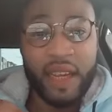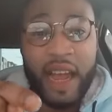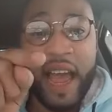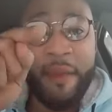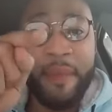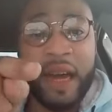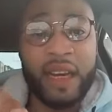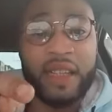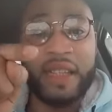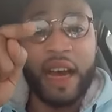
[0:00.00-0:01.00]
hein?
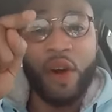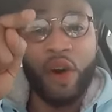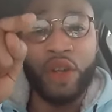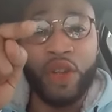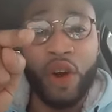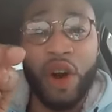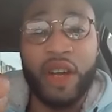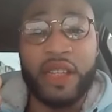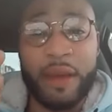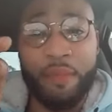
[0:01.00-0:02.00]
manque, ses comptes ont
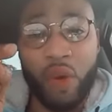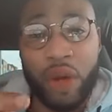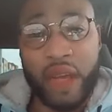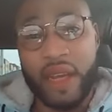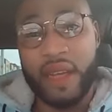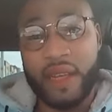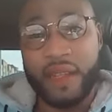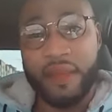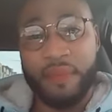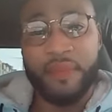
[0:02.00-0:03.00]
été bloqués.
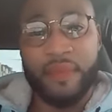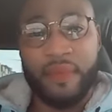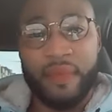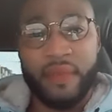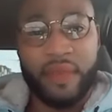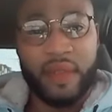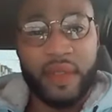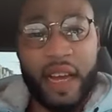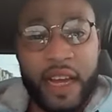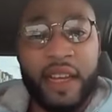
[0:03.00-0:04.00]

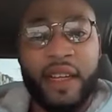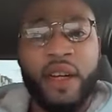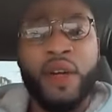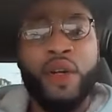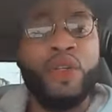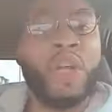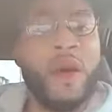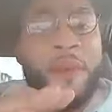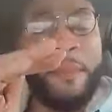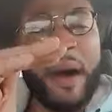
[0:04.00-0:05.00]
Hein je ne
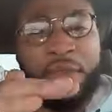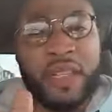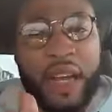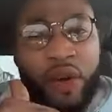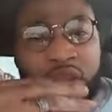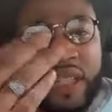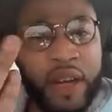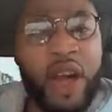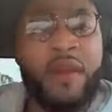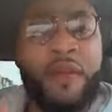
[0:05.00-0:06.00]
peux pas vous annoncer
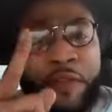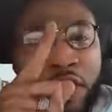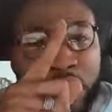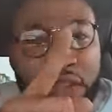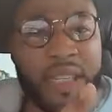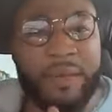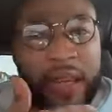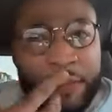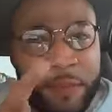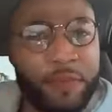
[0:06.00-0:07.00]
là, il me faut le deuxième
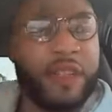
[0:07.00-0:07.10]
téléphone pour vous